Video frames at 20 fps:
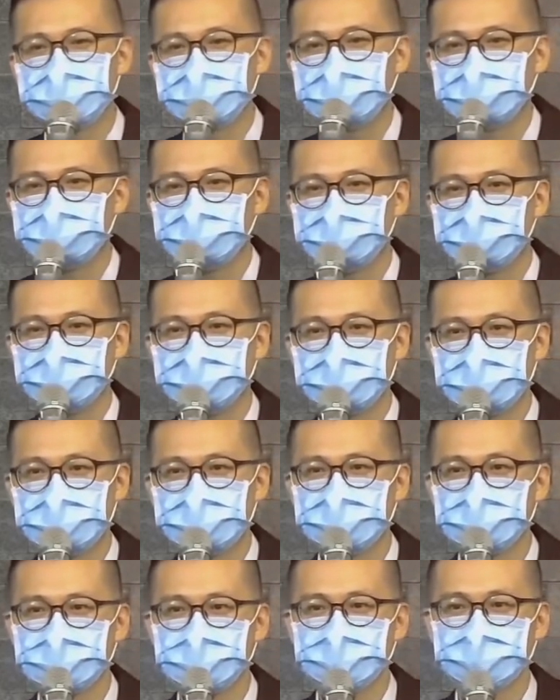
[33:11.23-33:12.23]
到的东
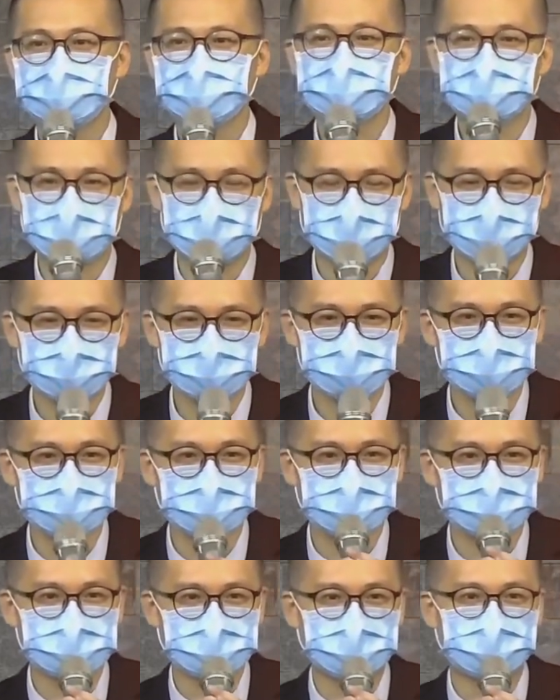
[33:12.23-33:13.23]
西，所以才要试
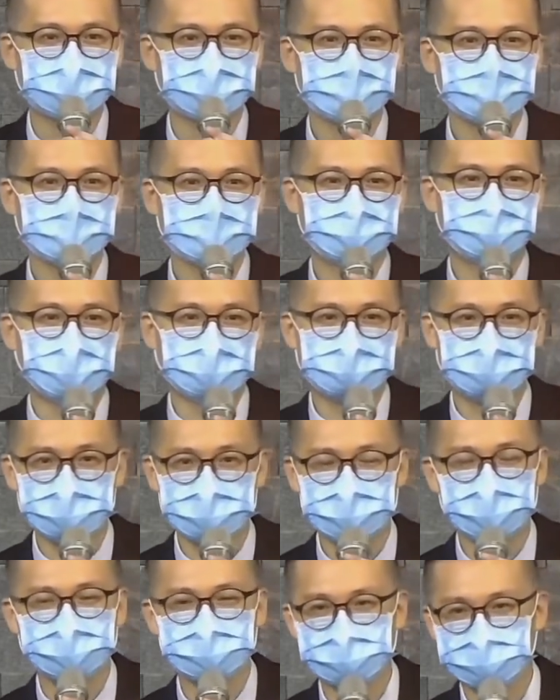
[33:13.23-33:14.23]
着在法庭
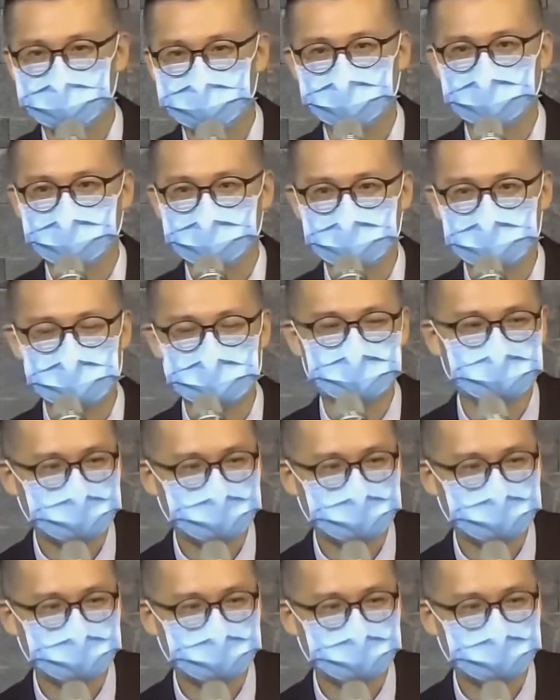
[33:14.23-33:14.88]
上去做攻结。